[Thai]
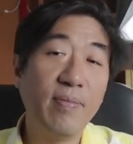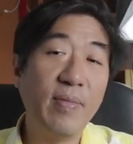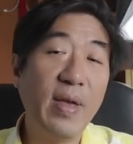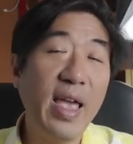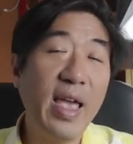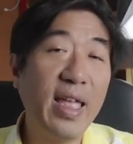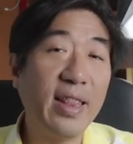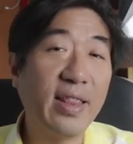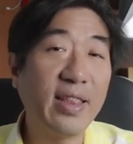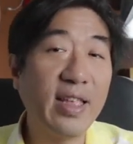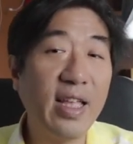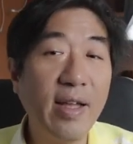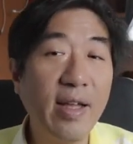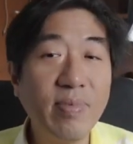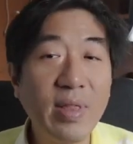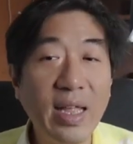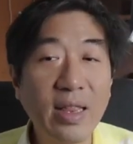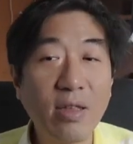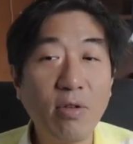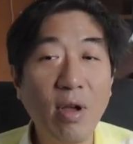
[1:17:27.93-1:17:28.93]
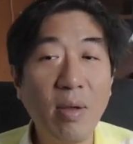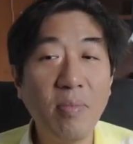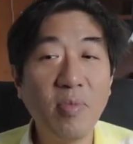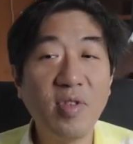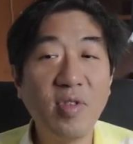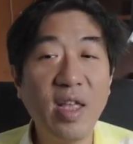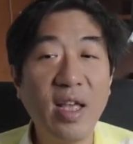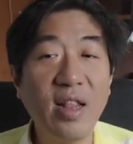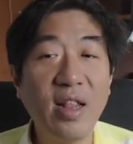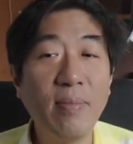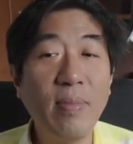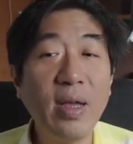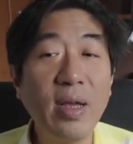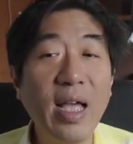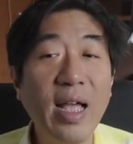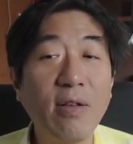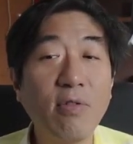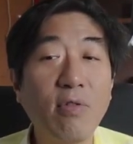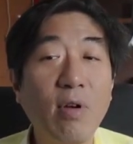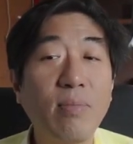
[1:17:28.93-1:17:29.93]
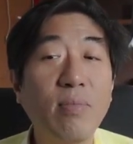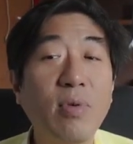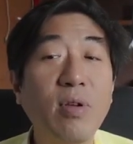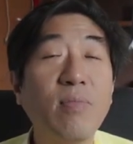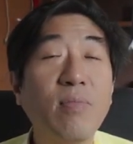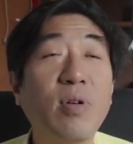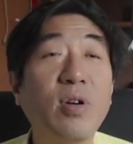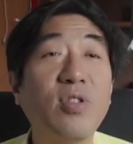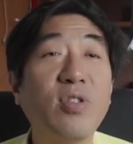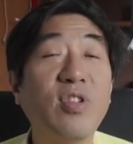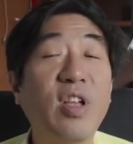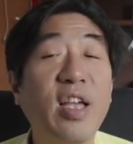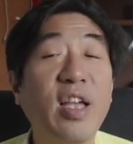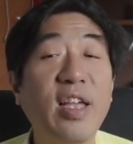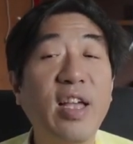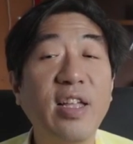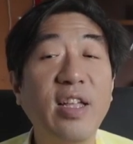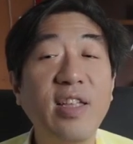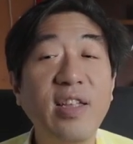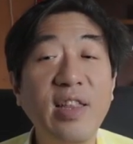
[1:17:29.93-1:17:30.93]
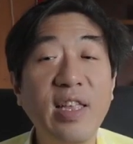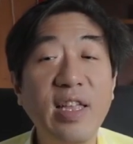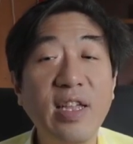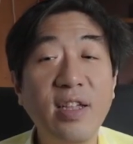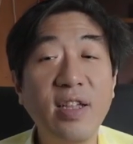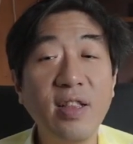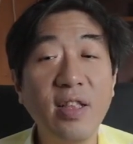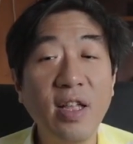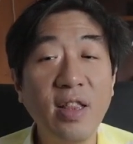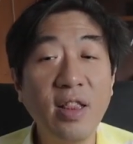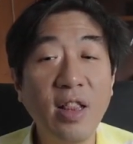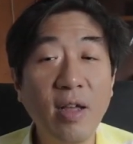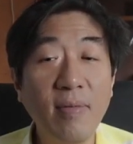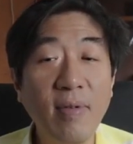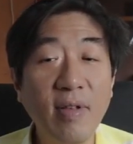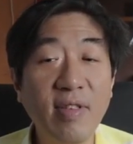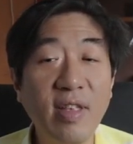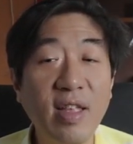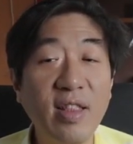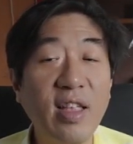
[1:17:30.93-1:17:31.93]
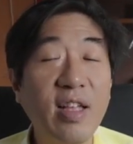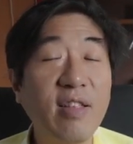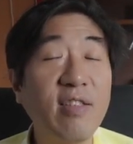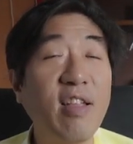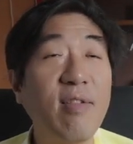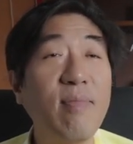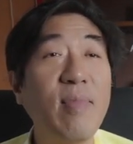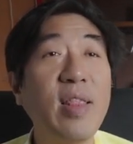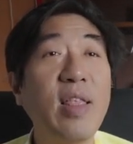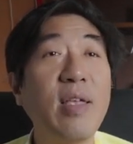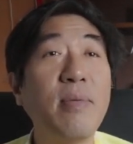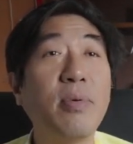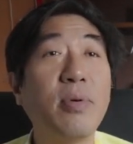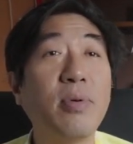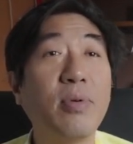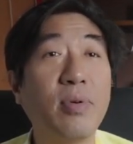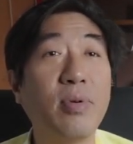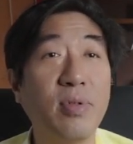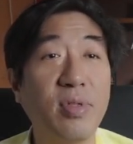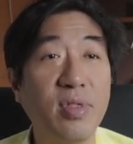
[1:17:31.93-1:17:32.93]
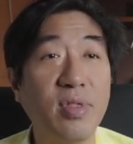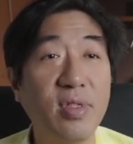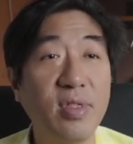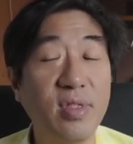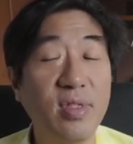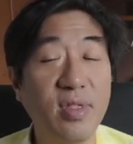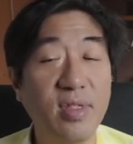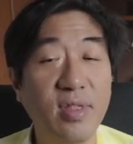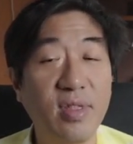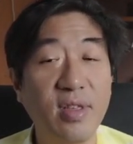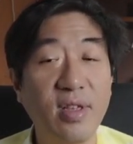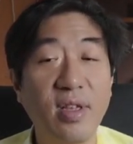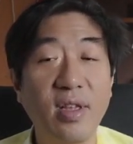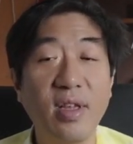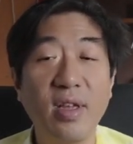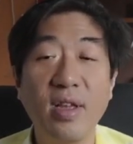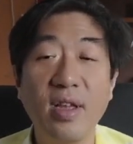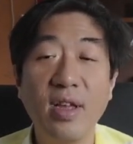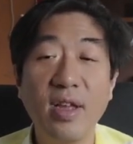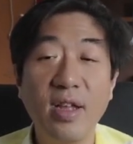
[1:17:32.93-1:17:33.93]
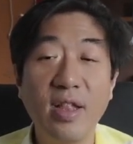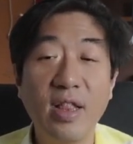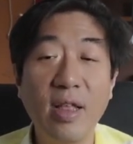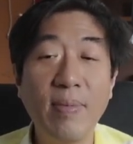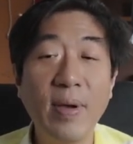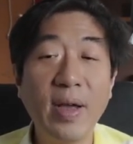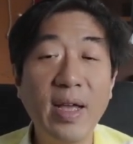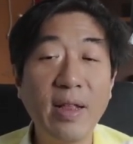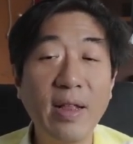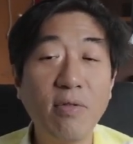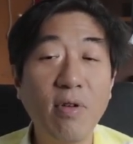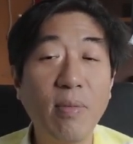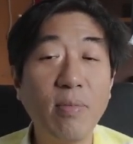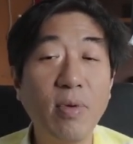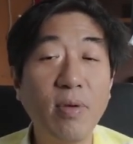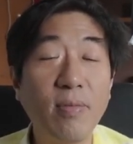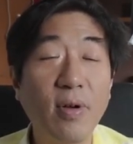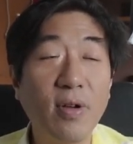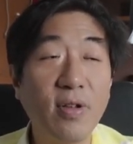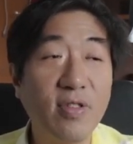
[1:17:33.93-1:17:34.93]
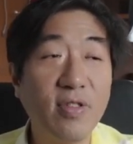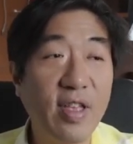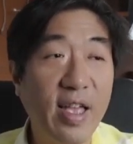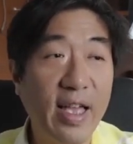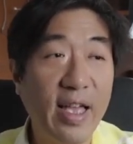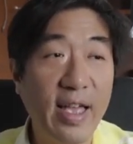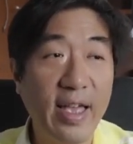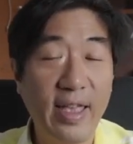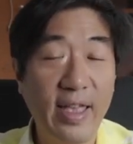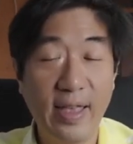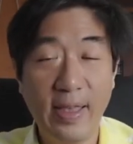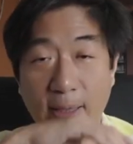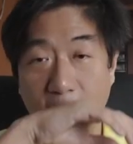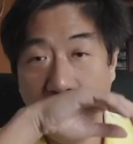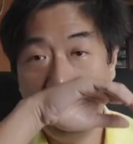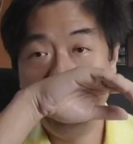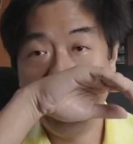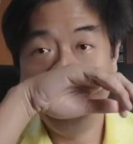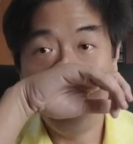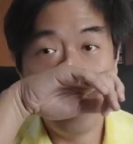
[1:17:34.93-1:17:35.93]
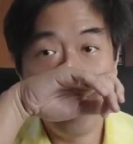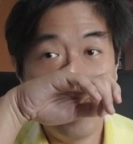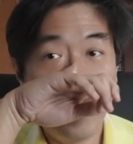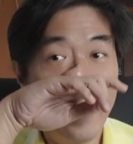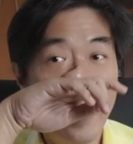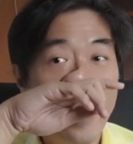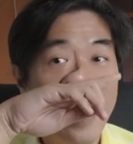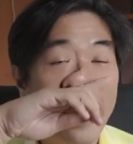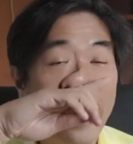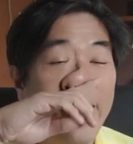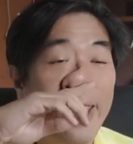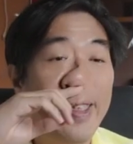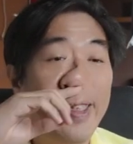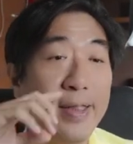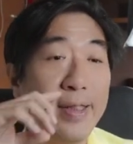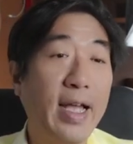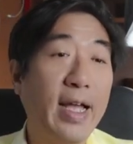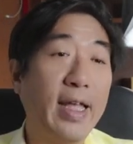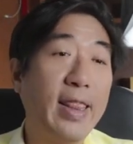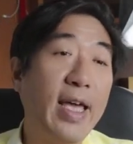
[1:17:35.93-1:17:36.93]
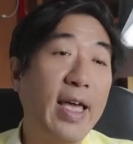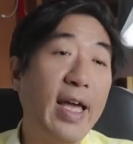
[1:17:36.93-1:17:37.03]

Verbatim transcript: สิบเอ็ดครับตัดความเสี่ยงรับประกันความพึงพอใจฮะยินดีคืนเงิน ร้อยเปอร์เซ็นต์ ถ้าใช้ไม่ได้ผลรับประกันความพึงพอใจซื้อสิน